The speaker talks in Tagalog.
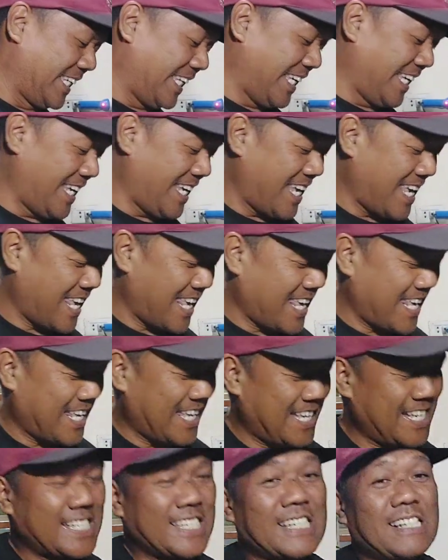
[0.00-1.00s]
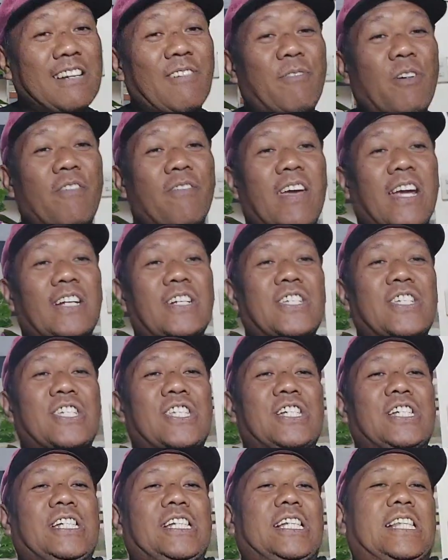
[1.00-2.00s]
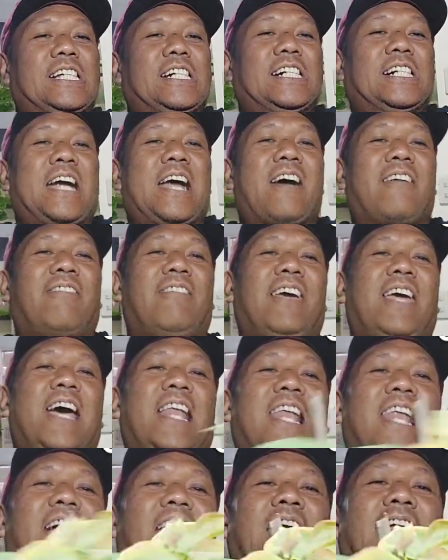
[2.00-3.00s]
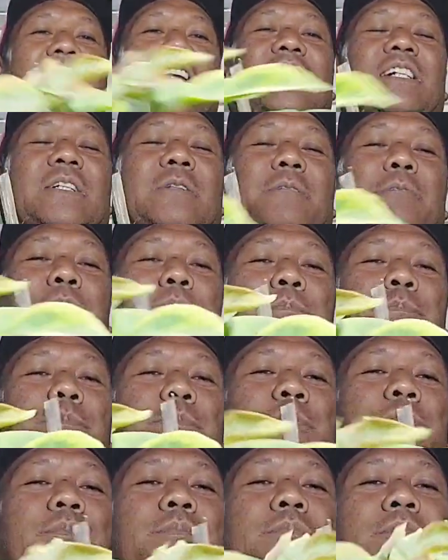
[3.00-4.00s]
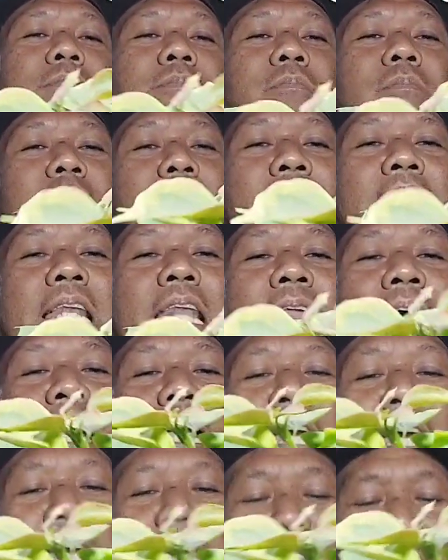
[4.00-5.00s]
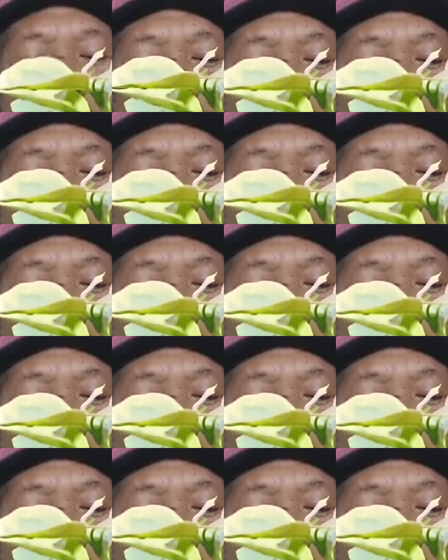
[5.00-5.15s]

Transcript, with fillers: Yes. Ano pang may gusto nito? Grabe. Ang laki na. Oh. Ang laki.